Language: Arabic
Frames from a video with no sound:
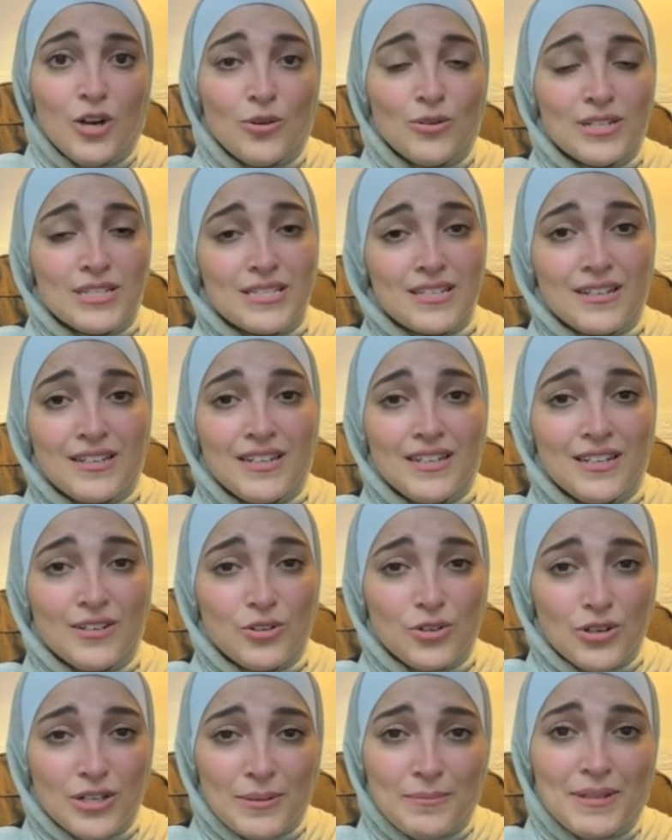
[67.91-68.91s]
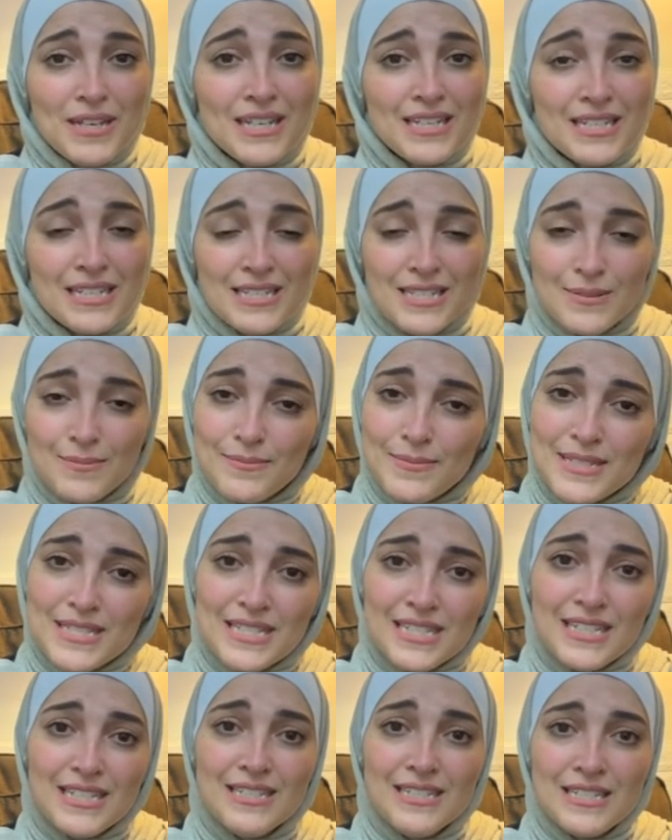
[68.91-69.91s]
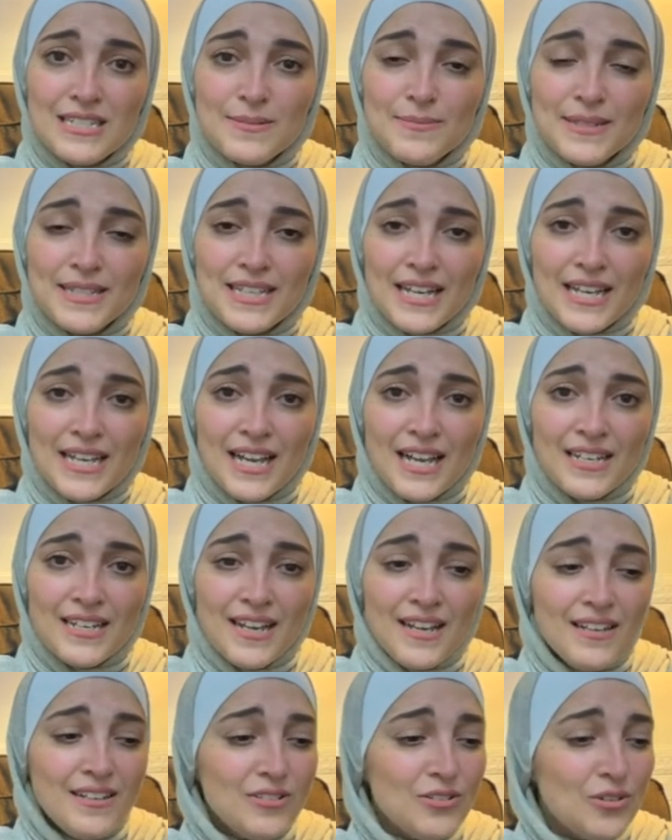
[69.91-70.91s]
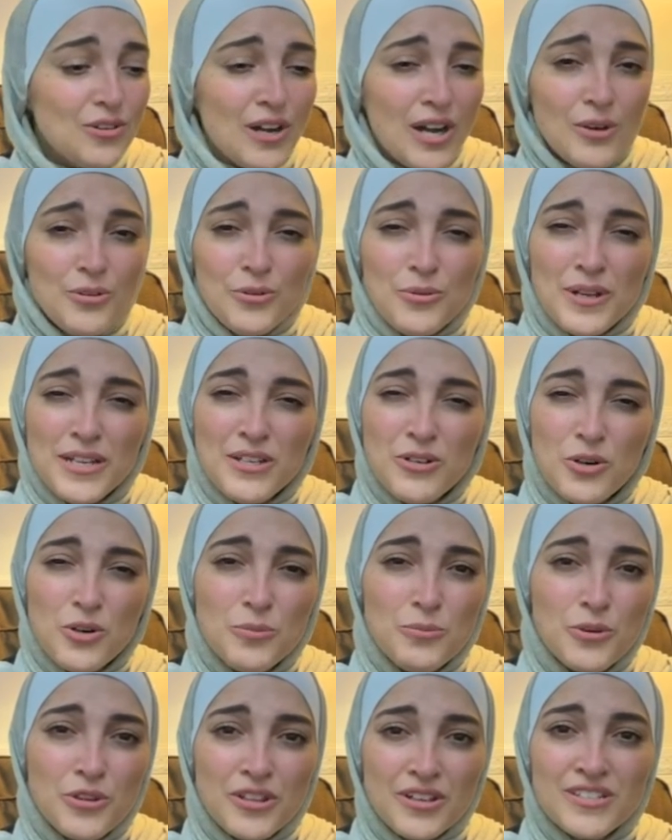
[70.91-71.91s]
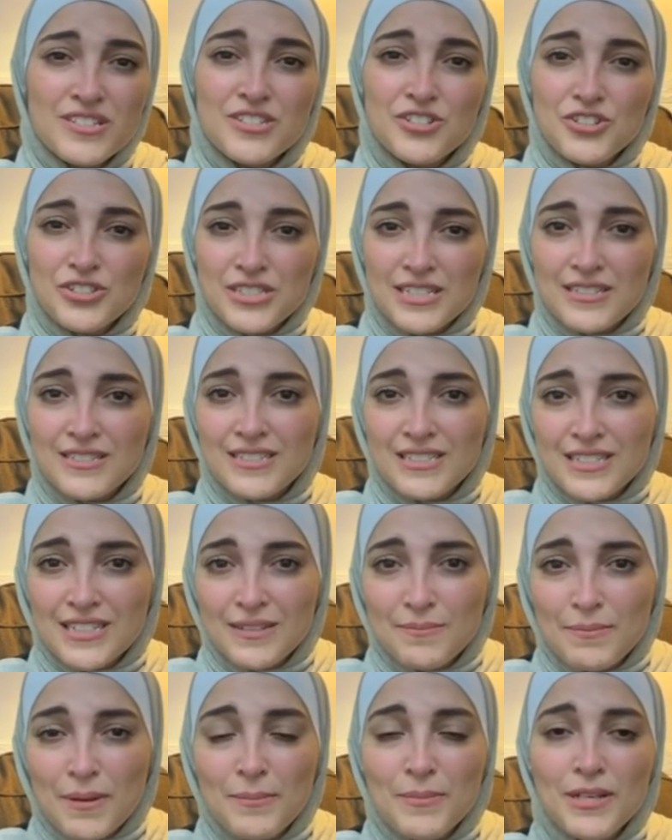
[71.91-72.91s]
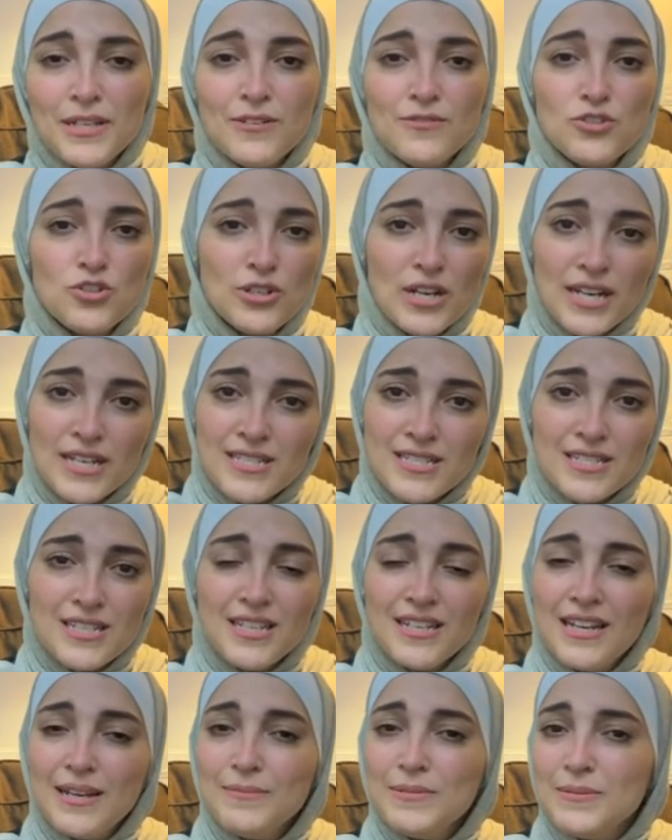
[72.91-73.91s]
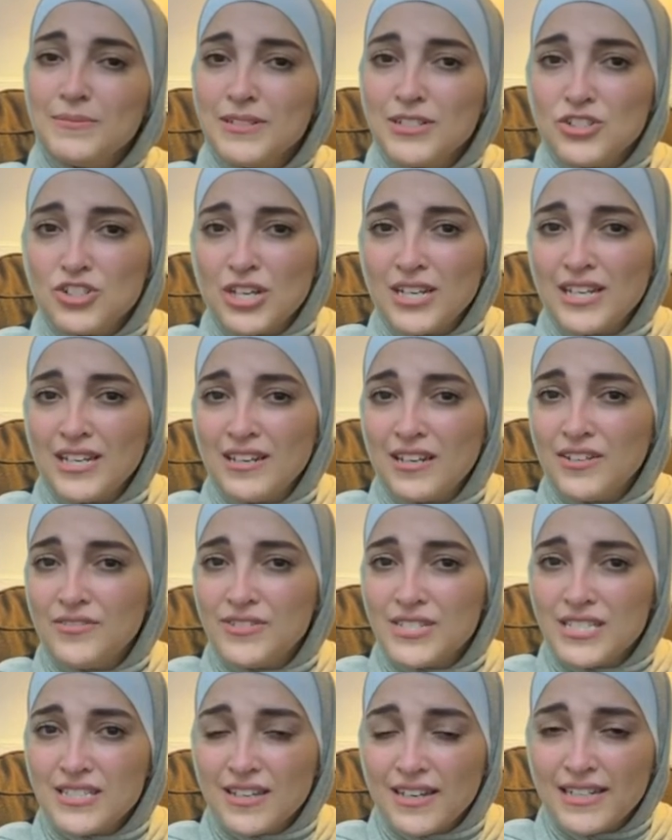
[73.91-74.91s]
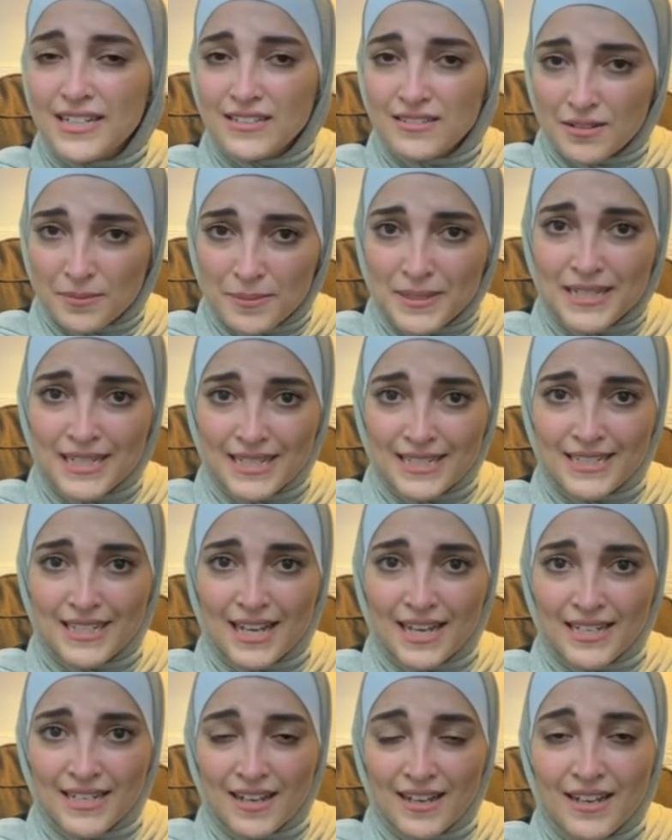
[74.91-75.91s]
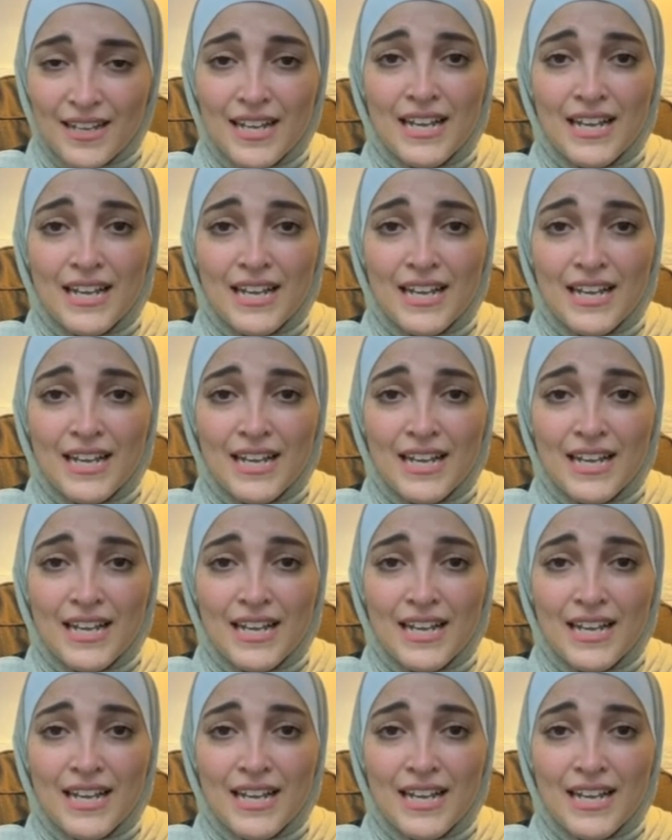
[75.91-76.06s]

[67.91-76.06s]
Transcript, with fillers: ونتذكر انه يمكن بيزيد نسبة قلقنا انه how do I cope with uncertainty ما بنعرف شو رح يصير امتى بنرجع لللايف ستايل الطبيعي تاعنا